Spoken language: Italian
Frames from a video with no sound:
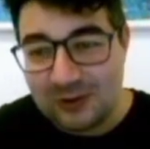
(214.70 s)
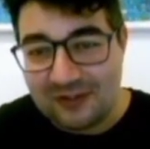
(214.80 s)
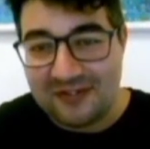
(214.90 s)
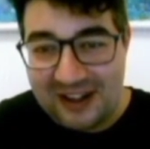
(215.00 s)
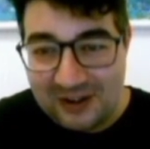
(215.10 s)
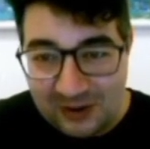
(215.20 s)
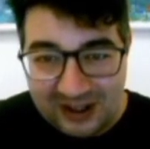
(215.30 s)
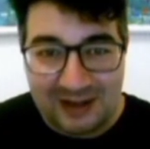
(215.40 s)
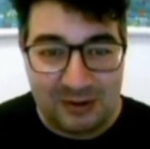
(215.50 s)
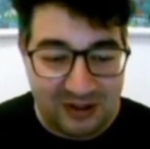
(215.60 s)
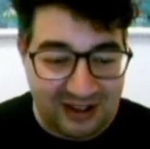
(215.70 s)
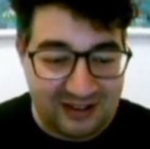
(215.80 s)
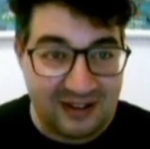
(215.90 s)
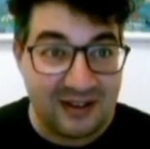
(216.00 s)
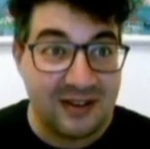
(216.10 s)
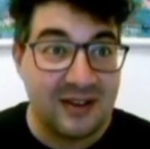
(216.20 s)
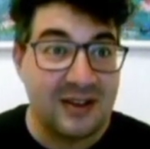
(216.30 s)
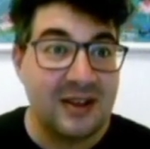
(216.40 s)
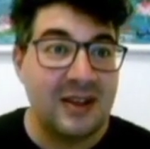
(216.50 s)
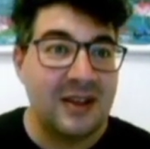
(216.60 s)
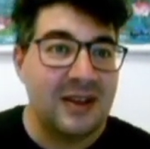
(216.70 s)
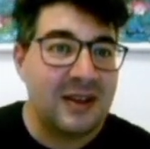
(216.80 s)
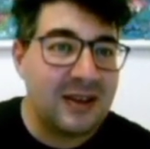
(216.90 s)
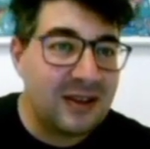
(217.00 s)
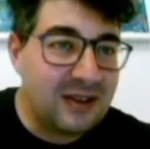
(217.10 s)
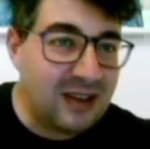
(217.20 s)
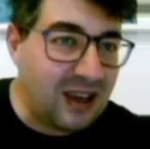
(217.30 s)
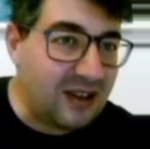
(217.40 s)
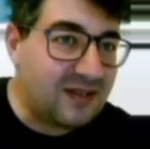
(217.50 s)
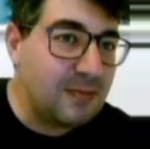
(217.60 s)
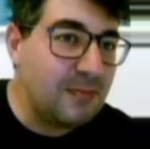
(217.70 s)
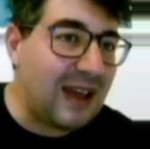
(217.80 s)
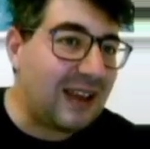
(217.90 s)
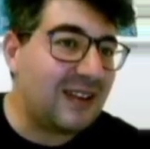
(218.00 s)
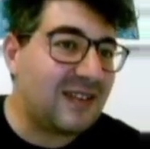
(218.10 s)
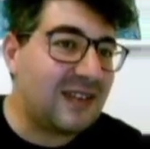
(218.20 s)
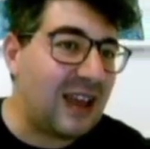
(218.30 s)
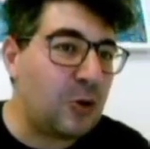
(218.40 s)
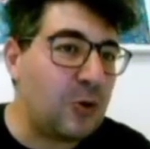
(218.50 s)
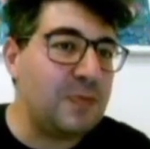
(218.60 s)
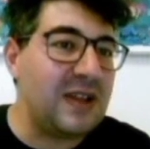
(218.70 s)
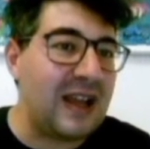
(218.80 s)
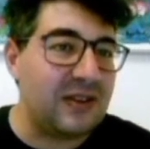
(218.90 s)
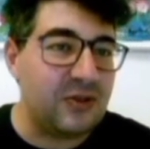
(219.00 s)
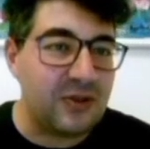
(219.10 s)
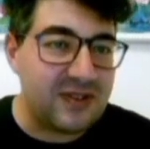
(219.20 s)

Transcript: Frank non ha capito niente. Kit, ma che stai combinando?